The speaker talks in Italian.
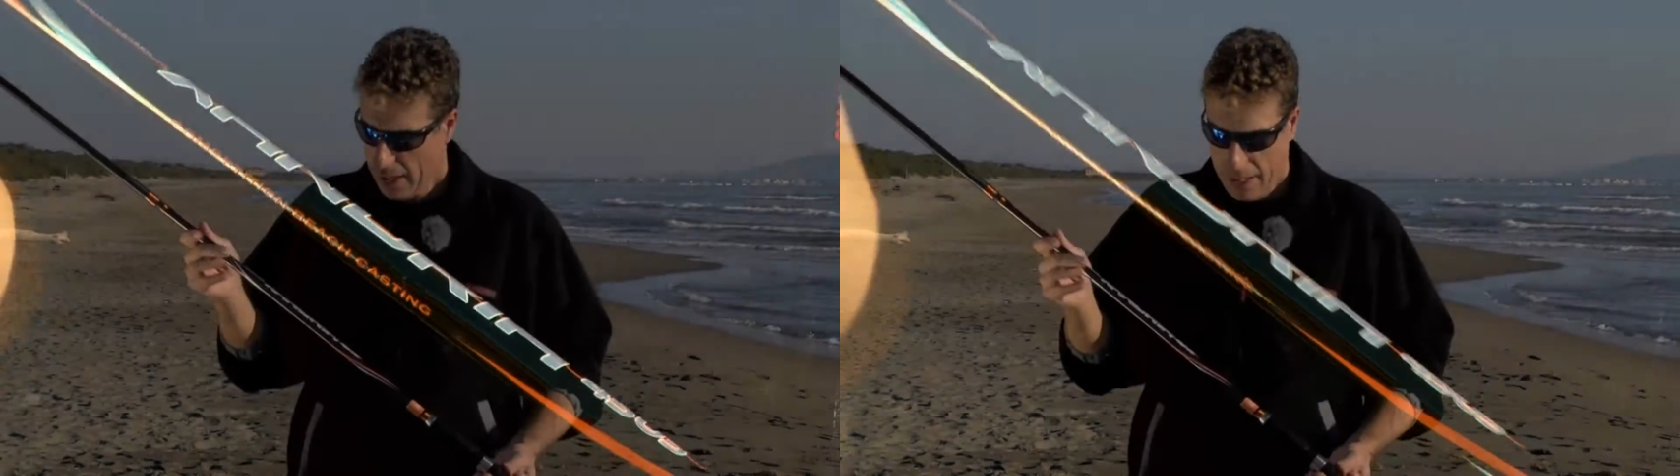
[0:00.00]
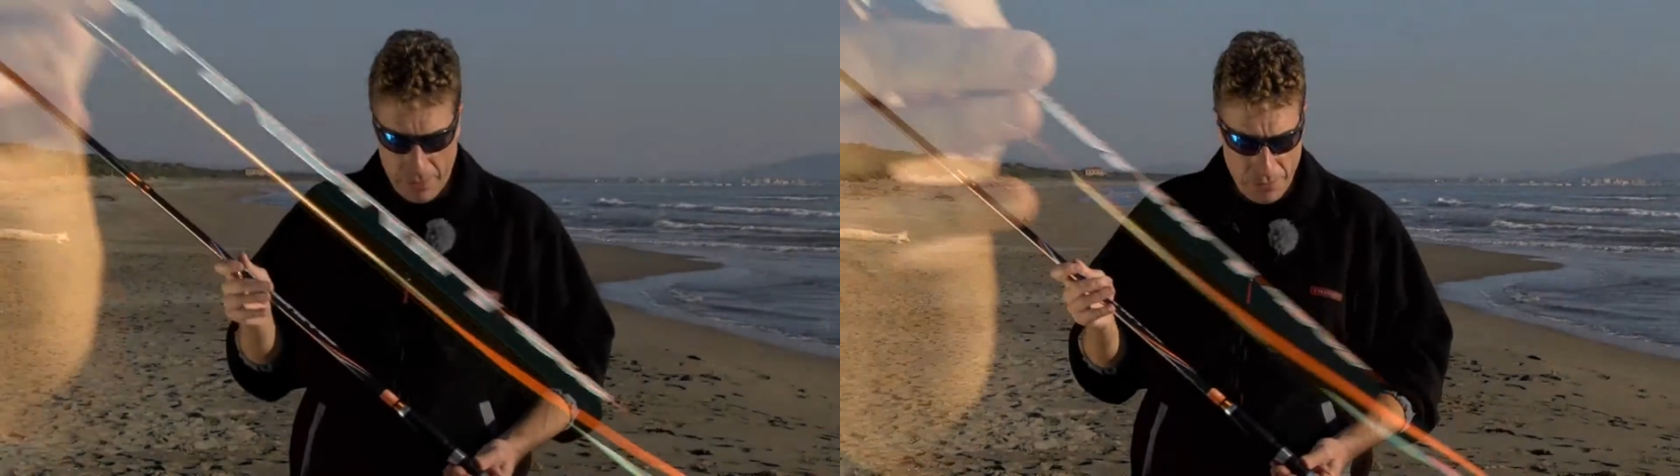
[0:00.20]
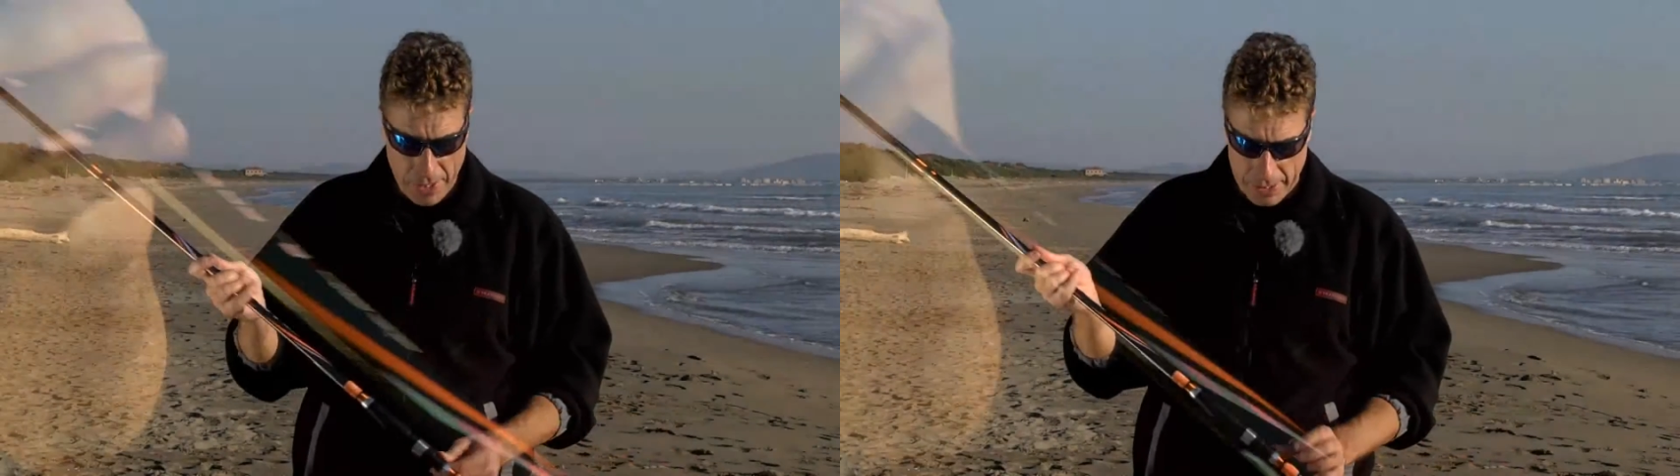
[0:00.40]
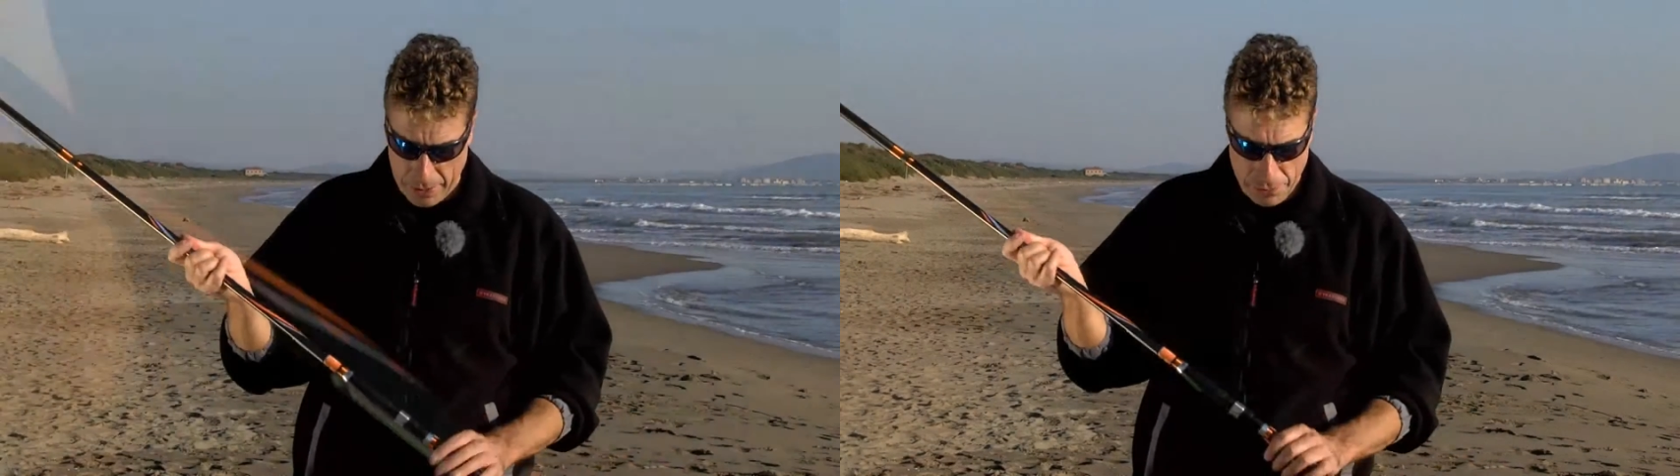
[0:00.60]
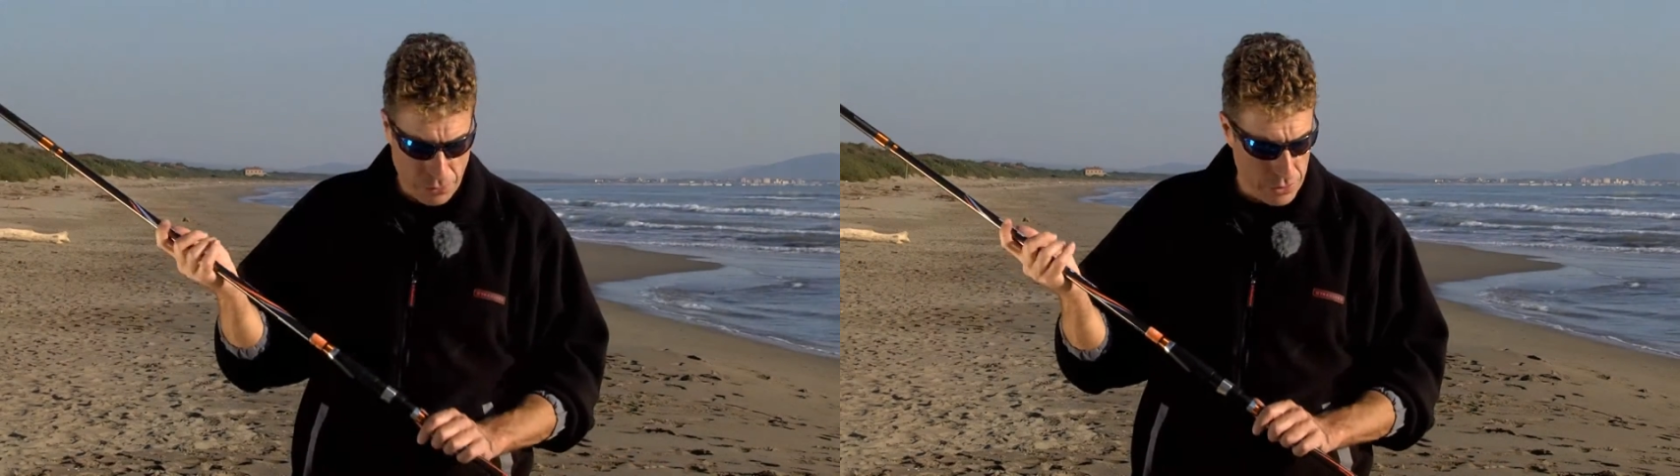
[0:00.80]
Infatti
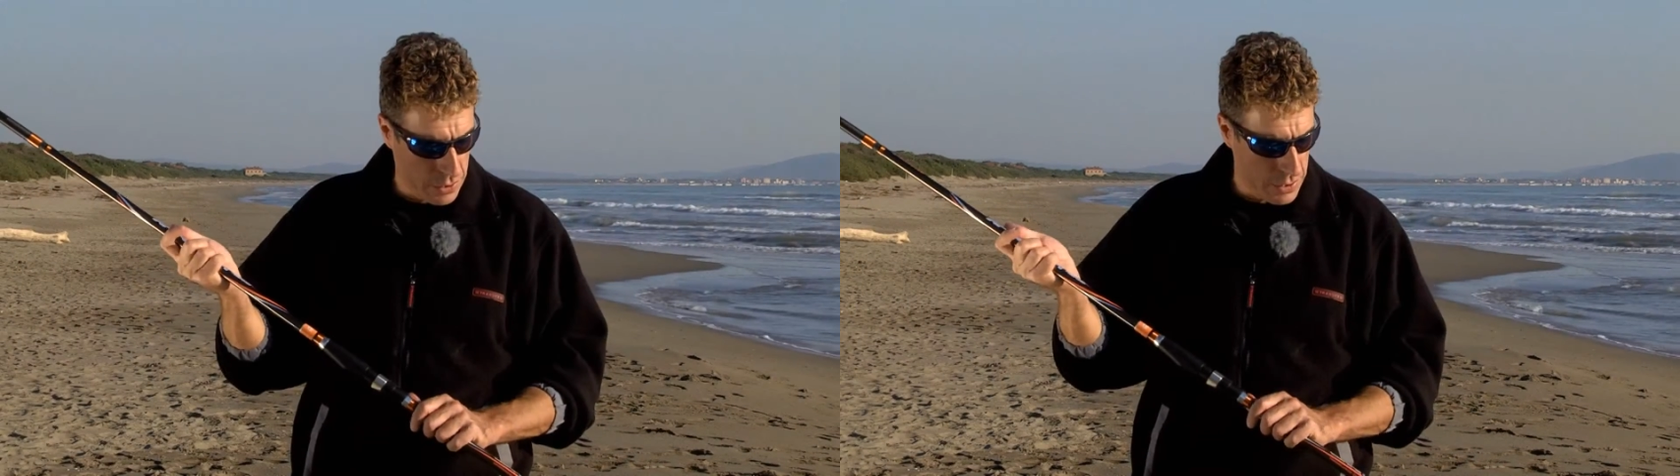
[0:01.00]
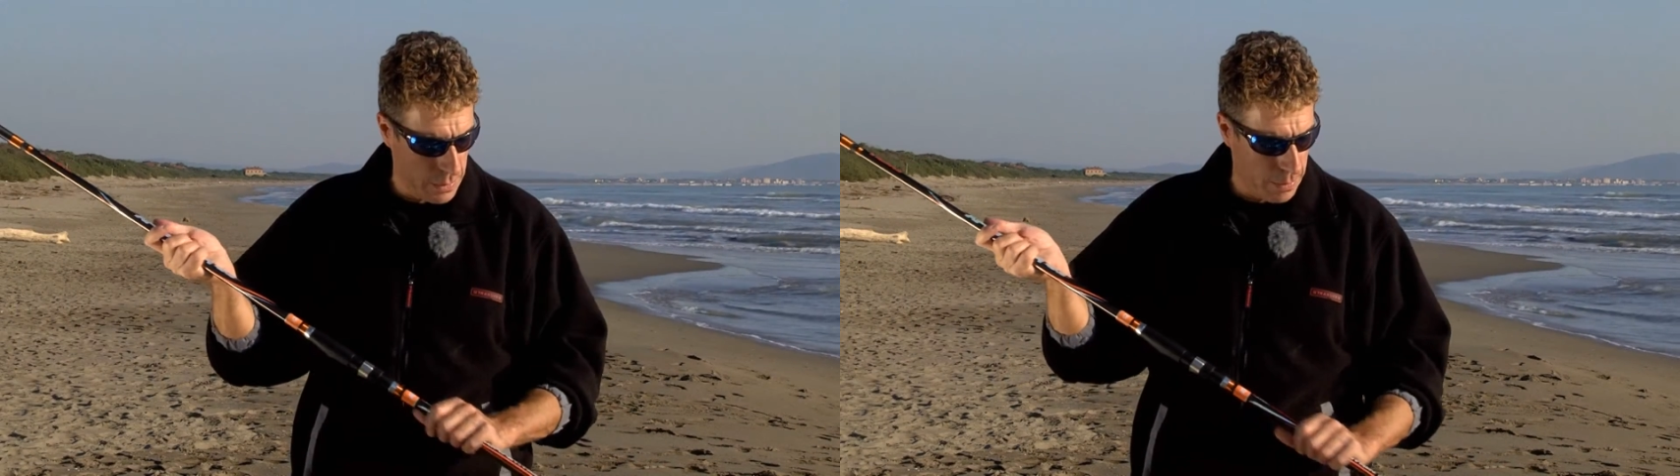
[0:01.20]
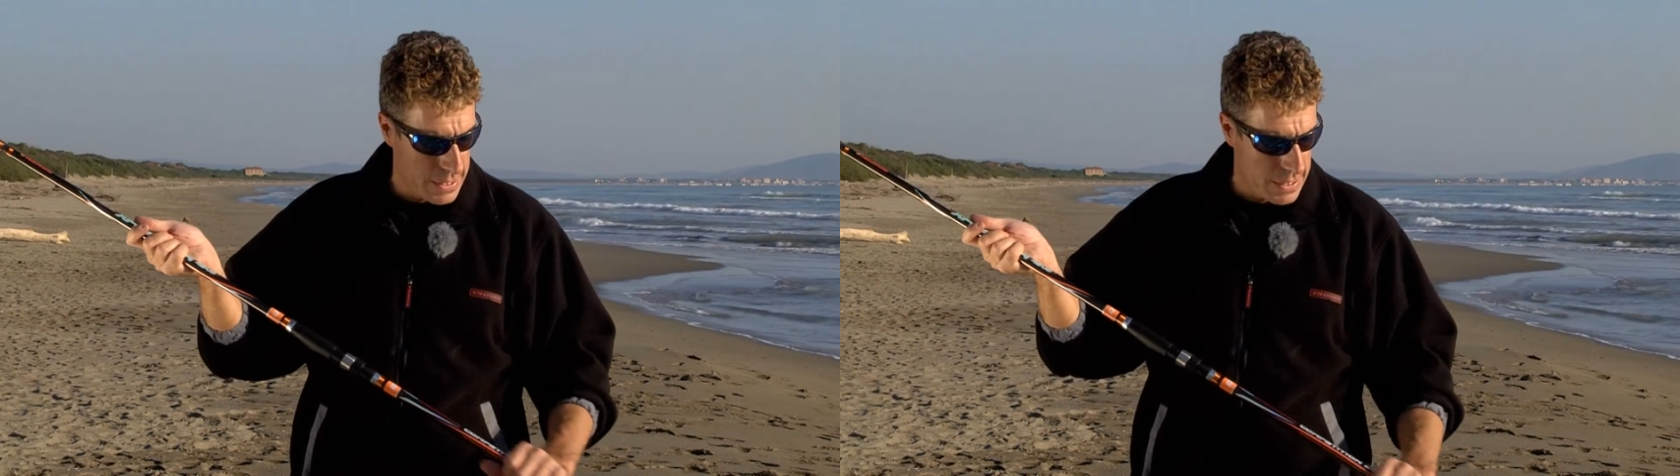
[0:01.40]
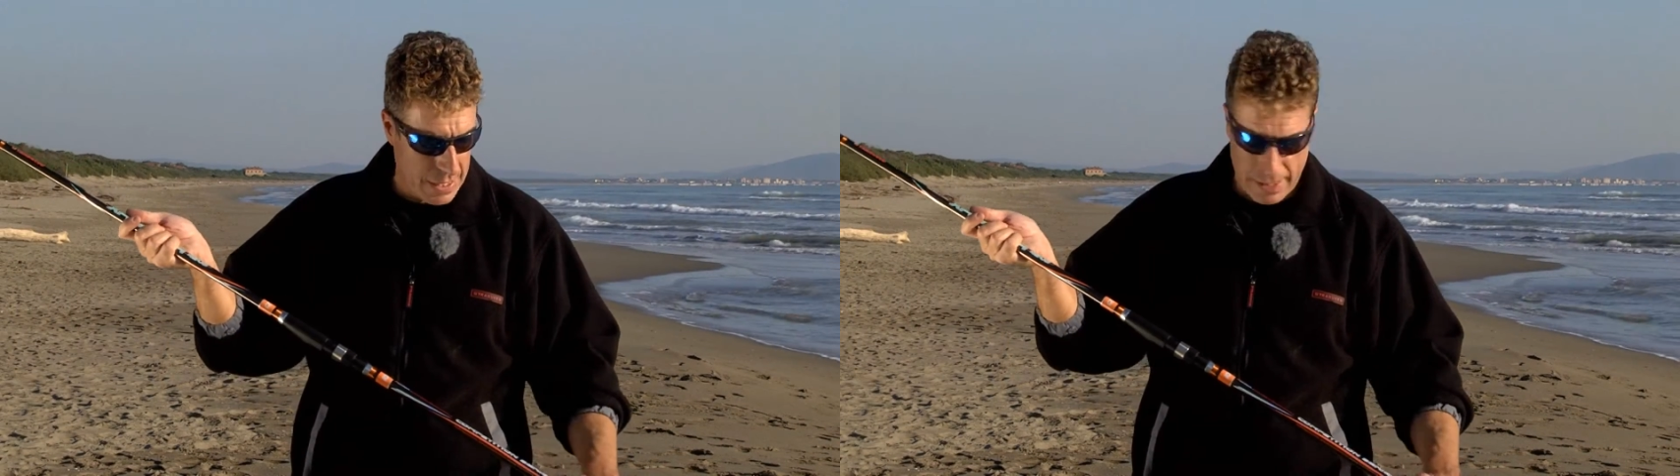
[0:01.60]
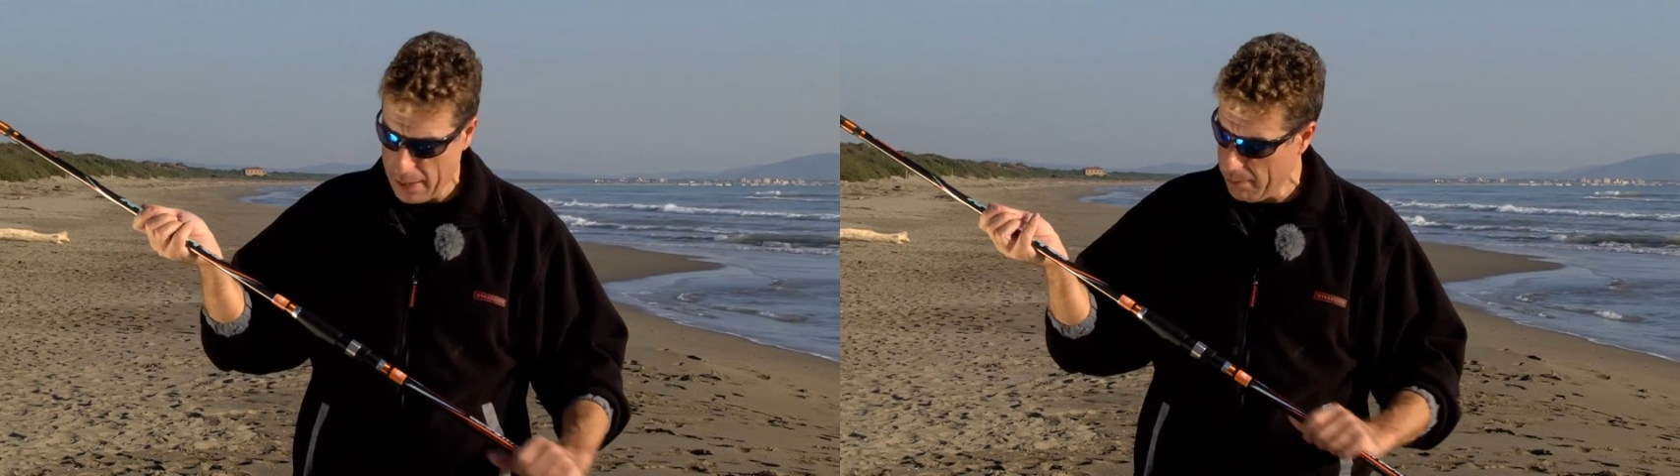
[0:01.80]
il fusto si presenta in